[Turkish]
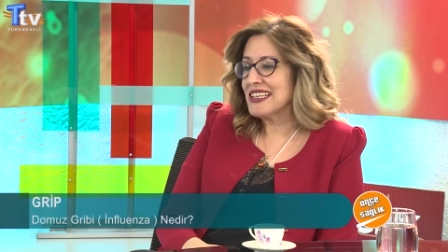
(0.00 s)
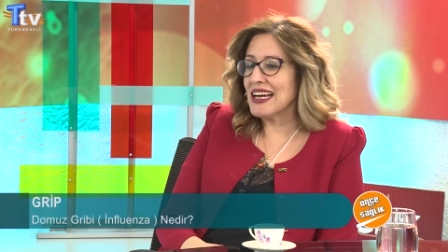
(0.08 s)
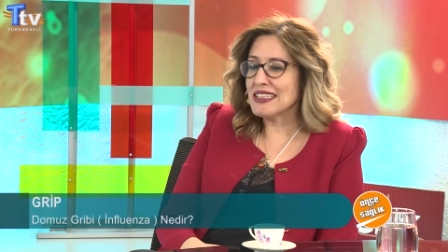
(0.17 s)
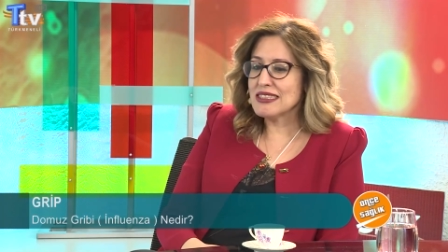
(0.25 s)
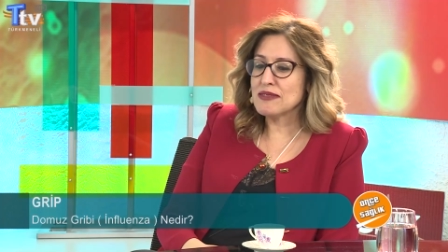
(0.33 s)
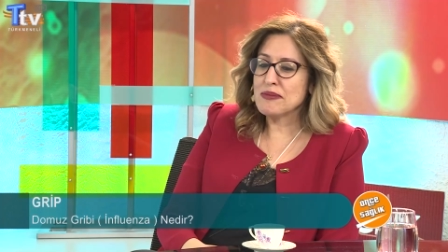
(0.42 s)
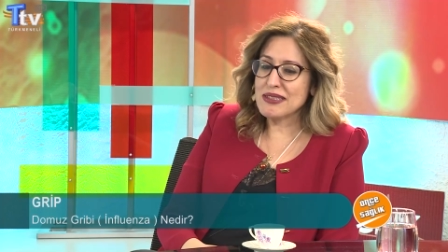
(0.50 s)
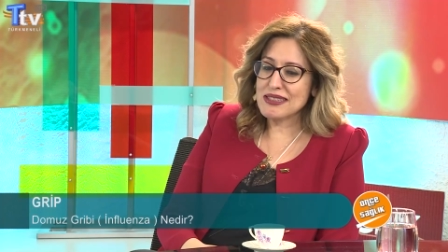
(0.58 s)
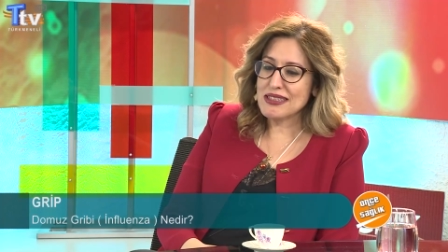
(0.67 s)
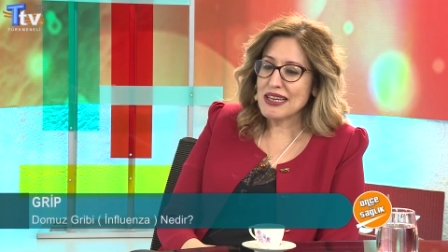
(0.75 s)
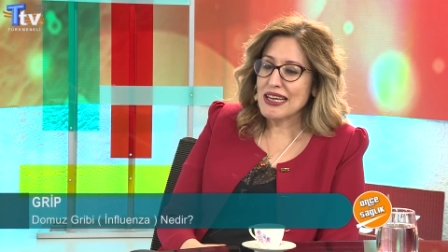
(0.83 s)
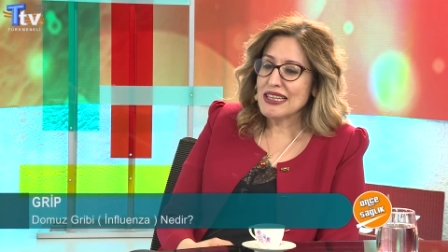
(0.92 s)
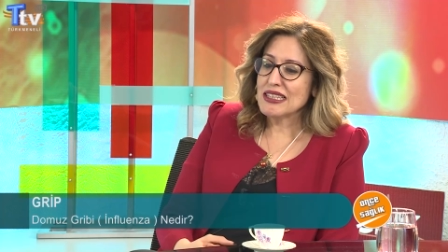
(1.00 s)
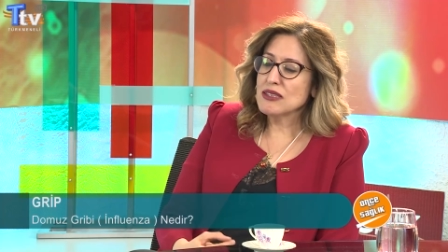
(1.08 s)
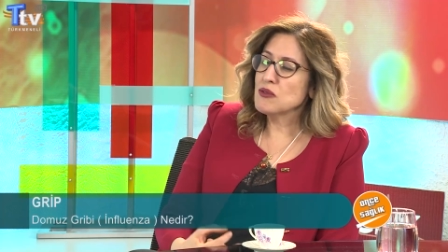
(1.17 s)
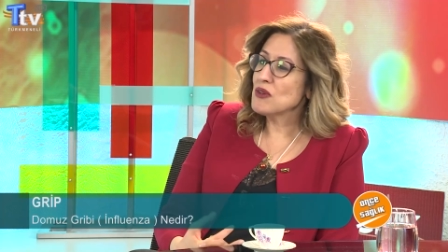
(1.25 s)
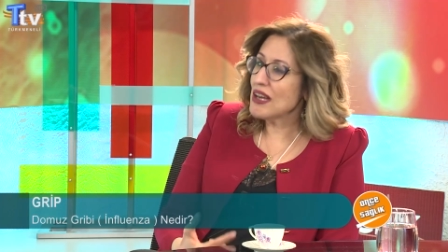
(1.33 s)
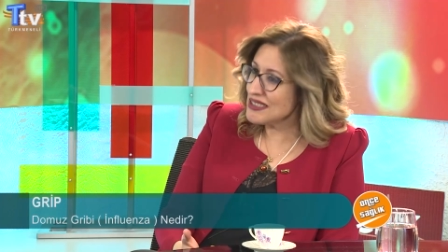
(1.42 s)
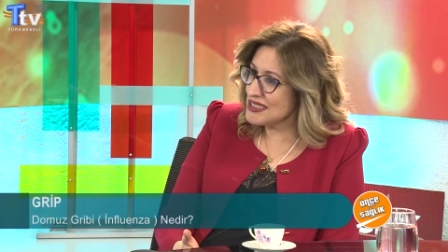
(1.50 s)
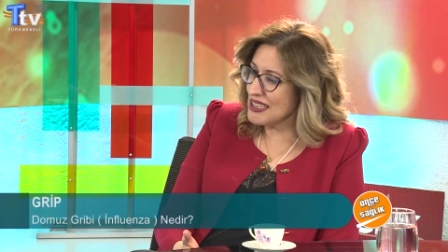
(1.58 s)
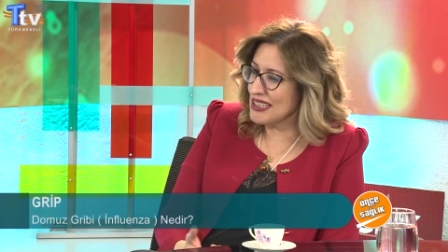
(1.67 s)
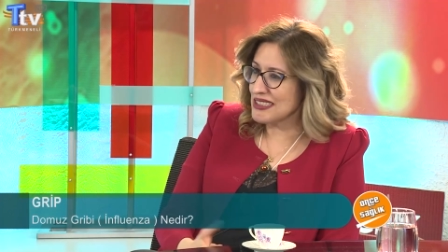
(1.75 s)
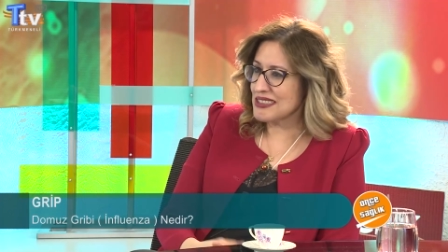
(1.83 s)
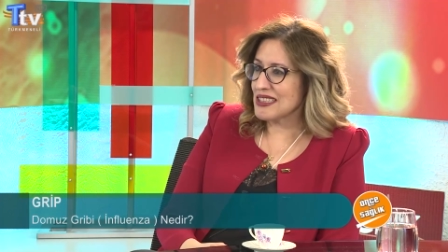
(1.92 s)
Yani biz
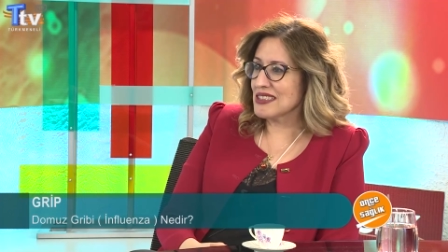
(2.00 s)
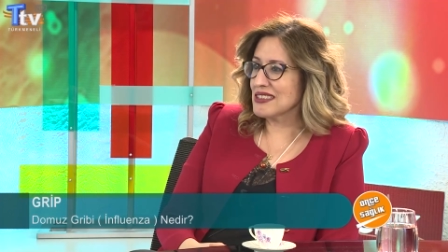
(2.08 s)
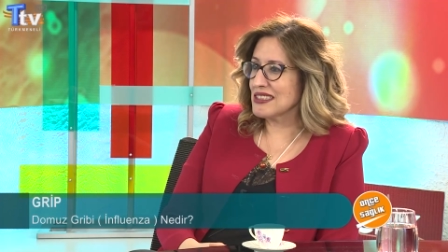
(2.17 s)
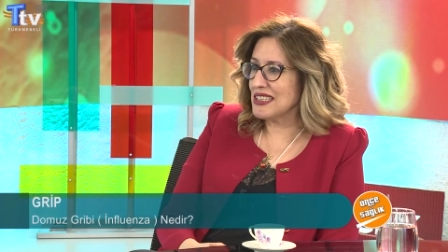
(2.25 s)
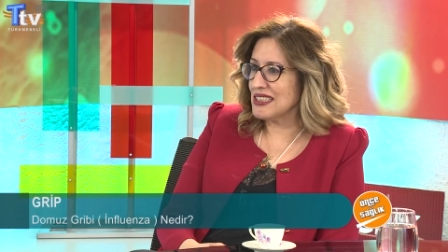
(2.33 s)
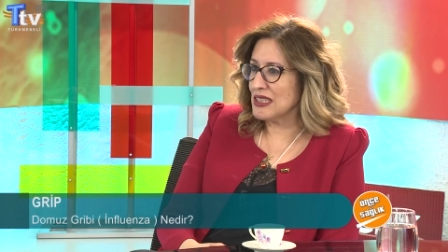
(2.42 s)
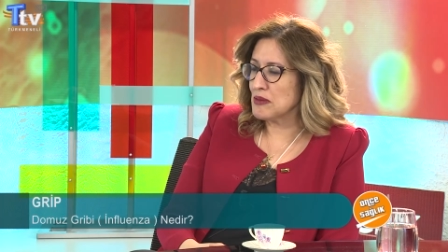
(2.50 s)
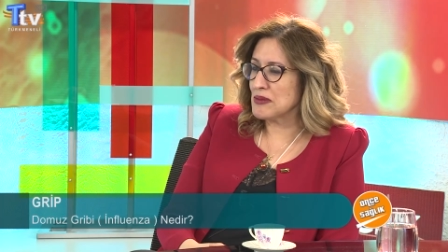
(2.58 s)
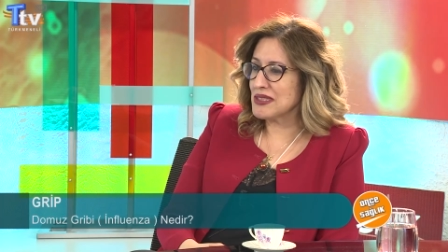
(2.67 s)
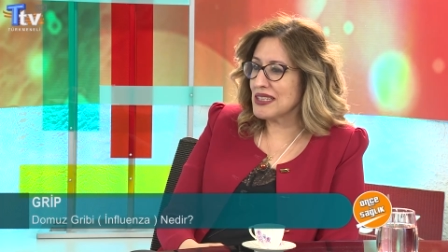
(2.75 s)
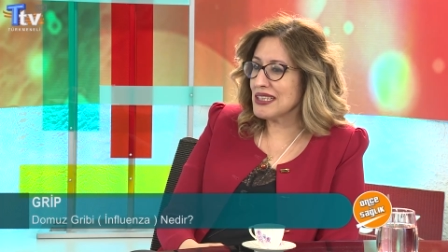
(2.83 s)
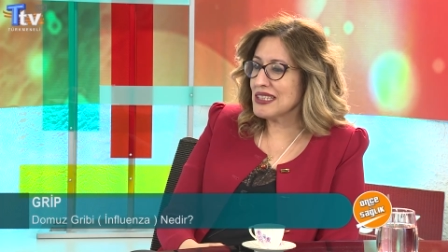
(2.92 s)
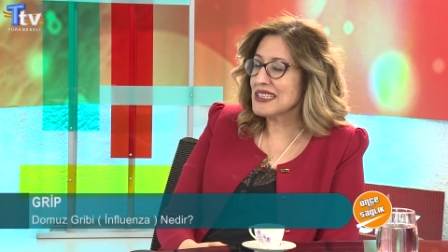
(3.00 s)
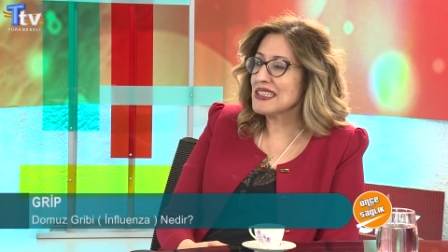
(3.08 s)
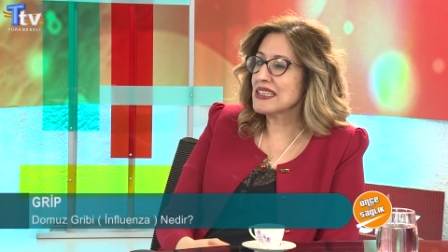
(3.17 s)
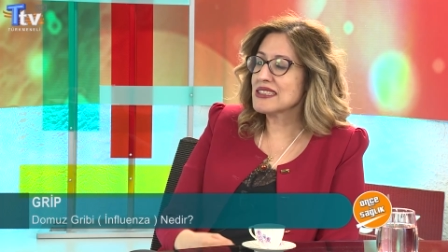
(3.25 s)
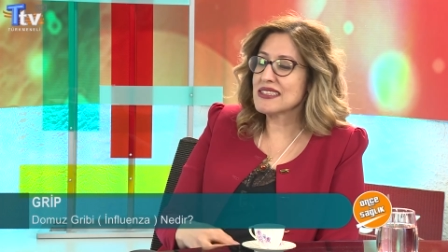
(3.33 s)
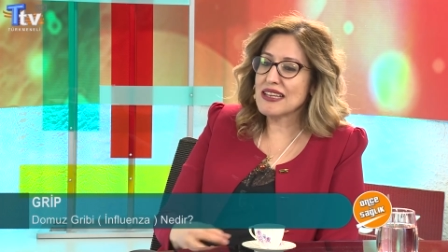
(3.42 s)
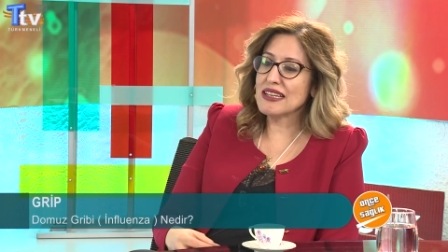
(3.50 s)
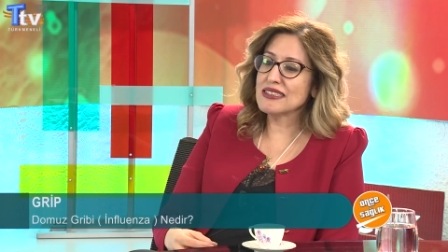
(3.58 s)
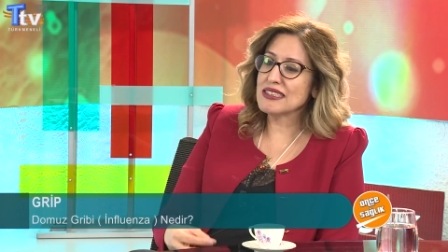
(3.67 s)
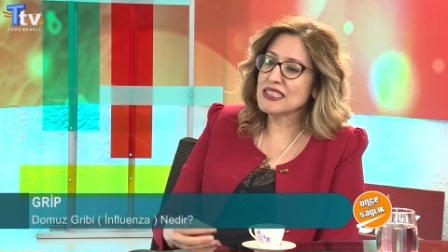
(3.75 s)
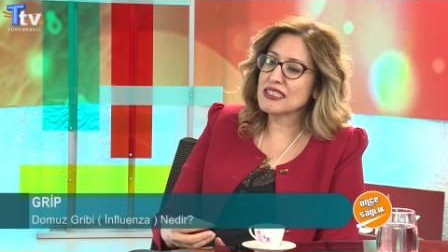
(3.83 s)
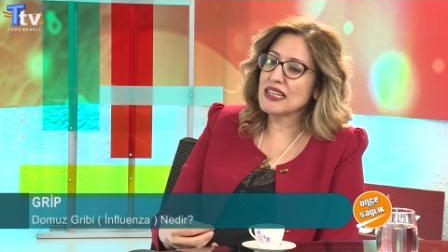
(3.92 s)
influenza hastalığı dediğimizde ya da
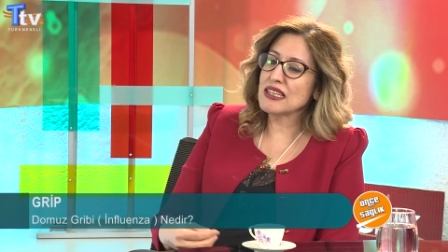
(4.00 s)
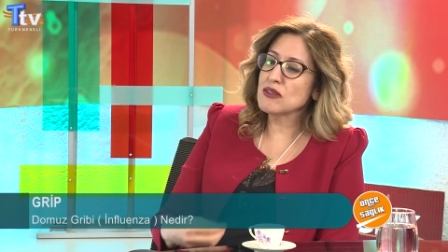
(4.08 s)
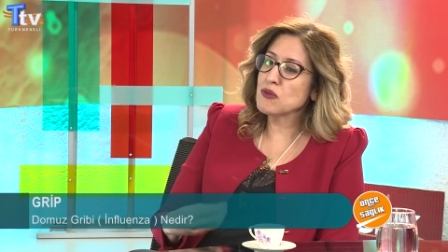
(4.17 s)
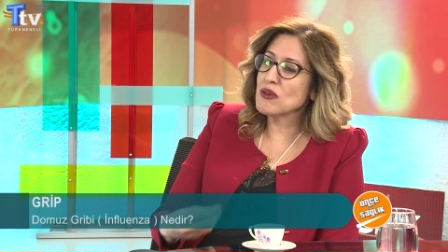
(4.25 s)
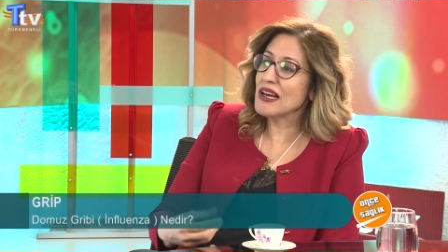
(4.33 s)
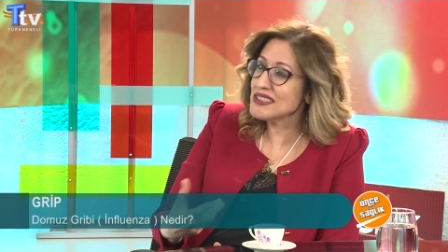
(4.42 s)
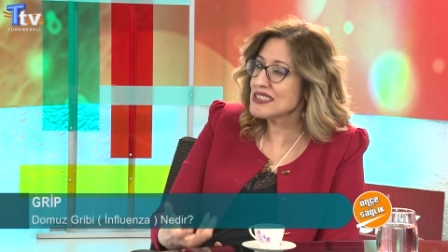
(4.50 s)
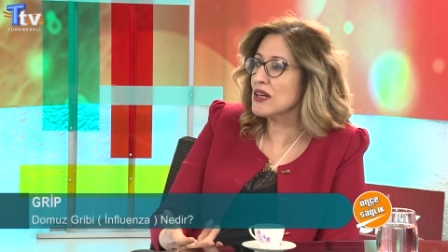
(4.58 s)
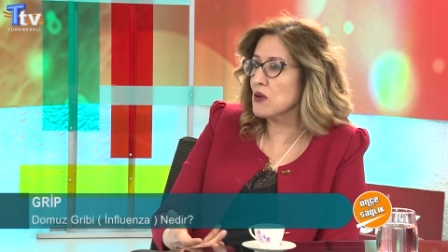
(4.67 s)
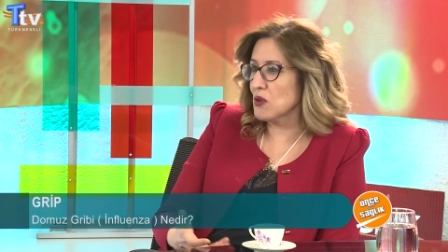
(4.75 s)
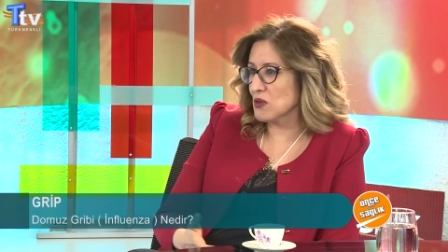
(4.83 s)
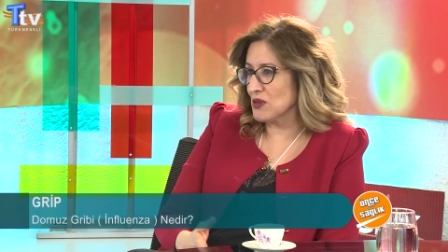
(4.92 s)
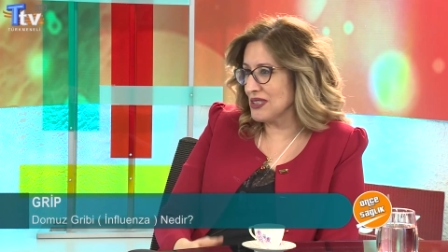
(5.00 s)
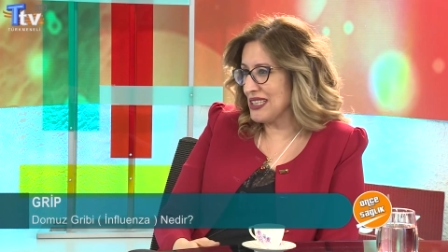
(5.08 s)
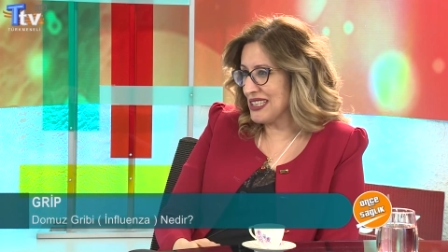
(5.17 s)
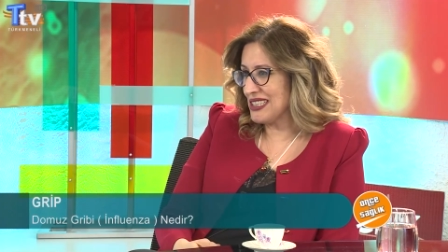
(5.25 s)
sen işte influenza oldun